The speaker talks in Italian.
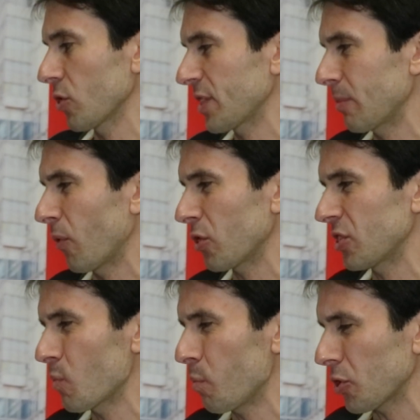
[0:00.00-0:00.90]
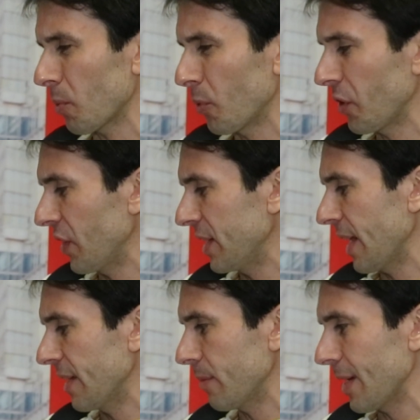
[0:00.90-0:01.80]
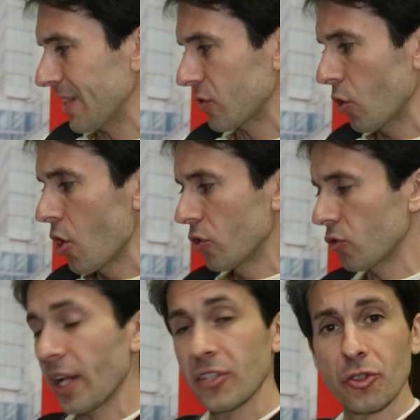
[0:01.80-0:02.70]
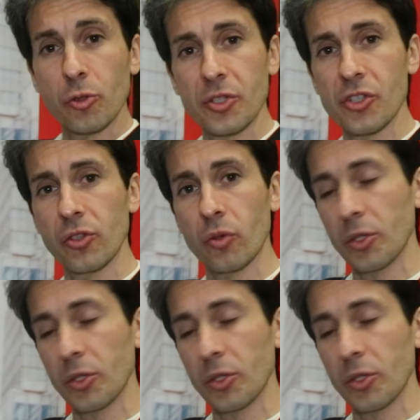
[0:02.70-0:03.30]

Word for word: lo schermo forse è un po' troppo riflettente, ma adesso non è al 100%,